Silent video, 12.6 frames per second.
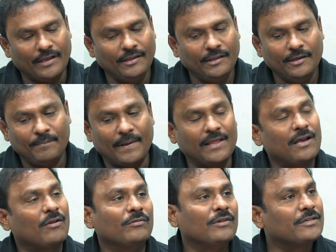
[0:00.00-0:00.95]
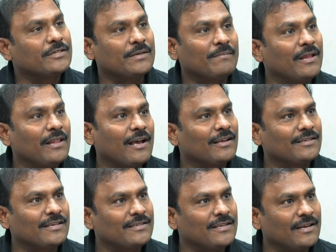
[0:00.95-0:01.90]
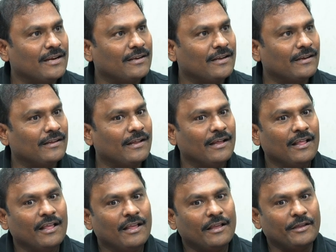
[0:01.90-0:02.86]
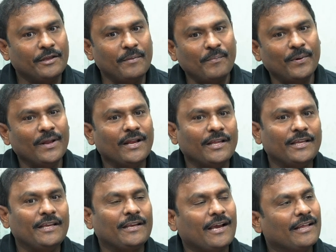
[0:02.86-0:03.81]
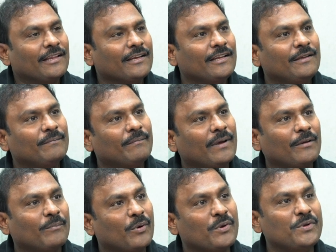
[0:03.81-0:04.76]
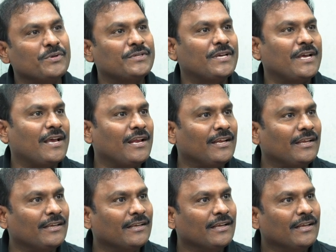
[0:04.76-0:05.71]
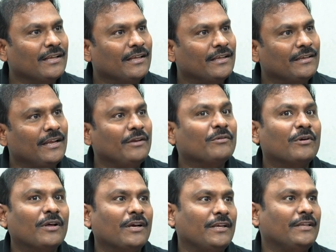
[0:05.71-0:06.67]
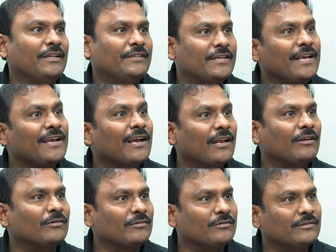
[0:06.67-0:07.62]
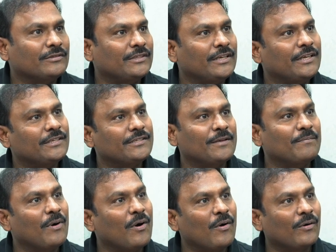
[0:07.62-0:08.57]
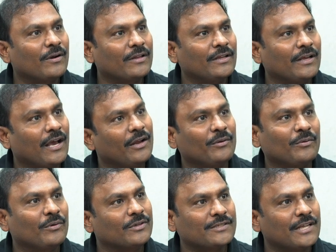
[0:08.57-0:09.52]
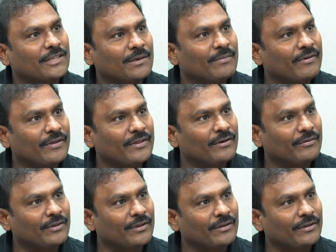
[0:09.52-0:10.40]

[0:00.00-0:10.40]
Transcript: ఇన్ని పదహారు వందల సినిమాలు దాకా చేశాను అంటున్నారు కదా ఎప్పుడైనా ఈ కథని మనం ప్రొడ్యూస్ చేయాలి నేను కూడా ఇది చేయగలను చేయిస్తే బాగుంటుంది అనుకున్న సందర్భం ఏదన్నా